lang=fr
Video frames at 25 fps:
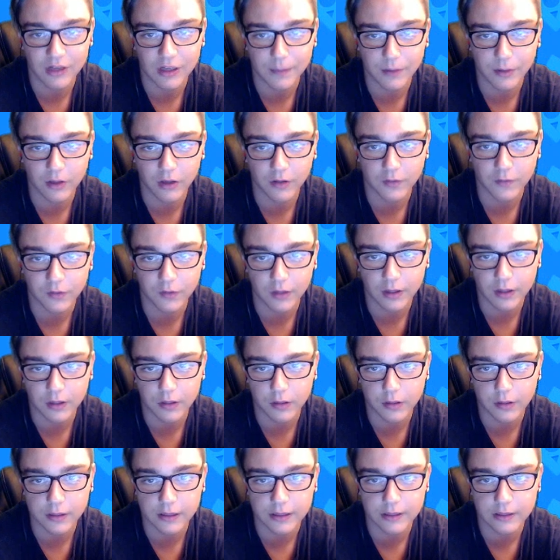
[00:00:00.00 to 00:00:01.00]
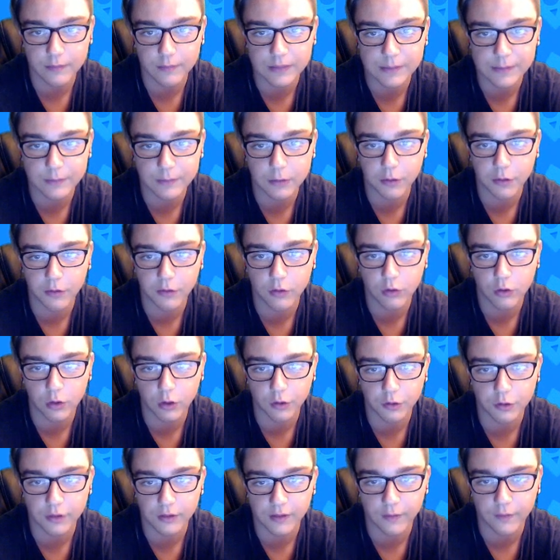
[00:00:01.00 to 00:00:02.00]
contre, il va falloir essayer un petit peu de se
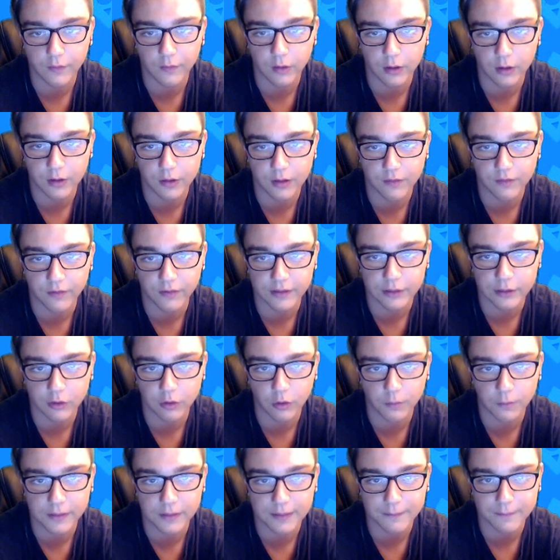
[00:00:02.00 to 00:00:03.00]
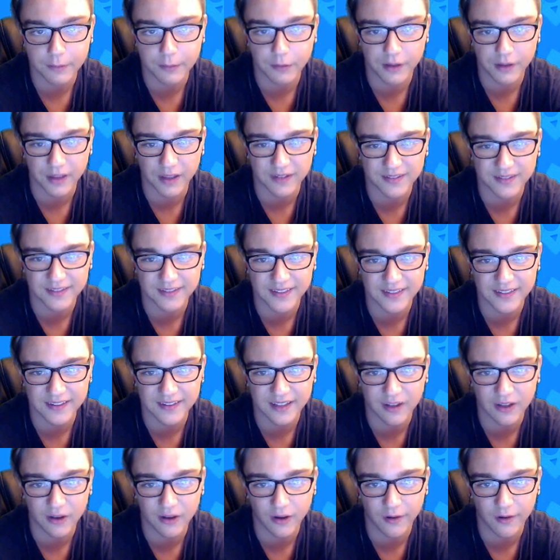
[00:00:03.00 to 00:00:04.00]
coordonner, il va falloir essayer de faire des trucs bien parce qu'il y a 7
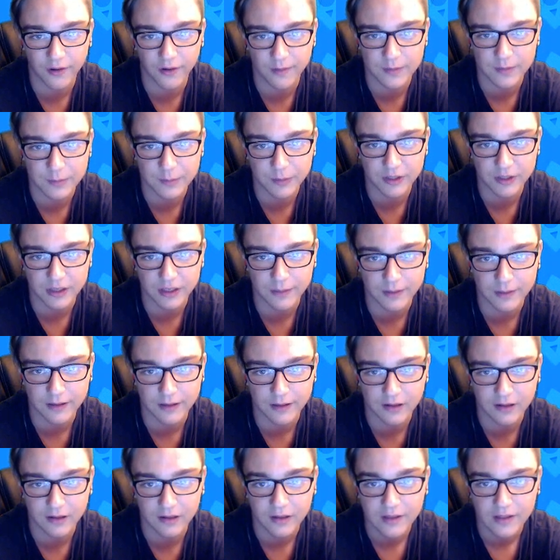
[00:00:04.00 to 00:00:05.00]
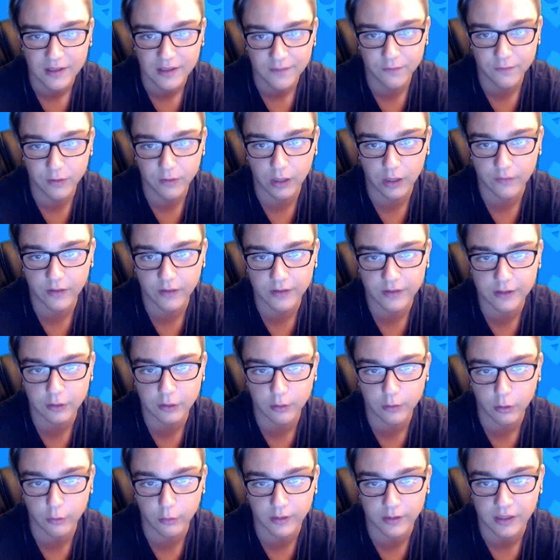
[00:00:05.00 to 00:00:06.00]
à 1, on est un petit peu dans la merde là. Faut arriver à
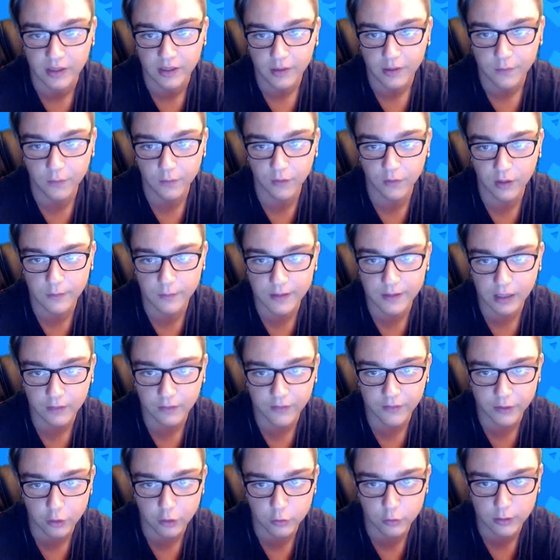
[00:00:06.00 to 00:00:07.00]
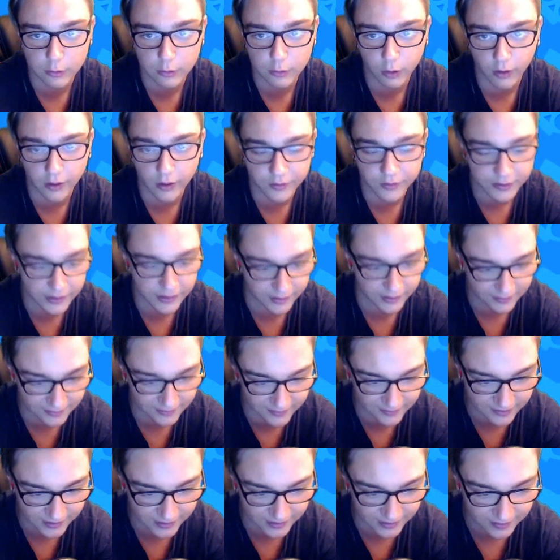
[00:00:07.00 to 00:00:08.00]
détruire lui. Faut vraiment arriver à tuer lui, regardez, il a
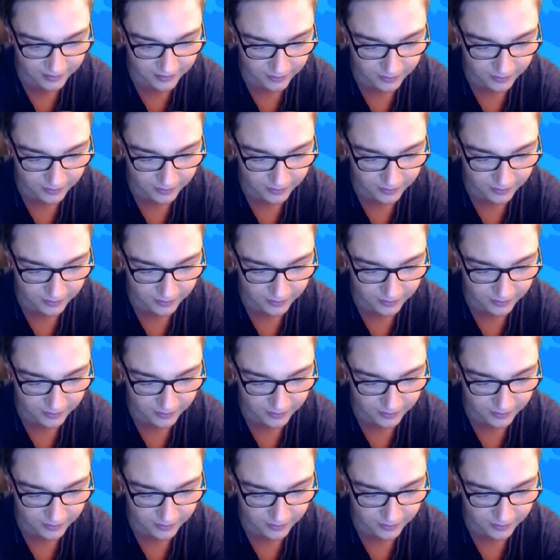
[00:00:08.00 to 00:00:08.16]
7.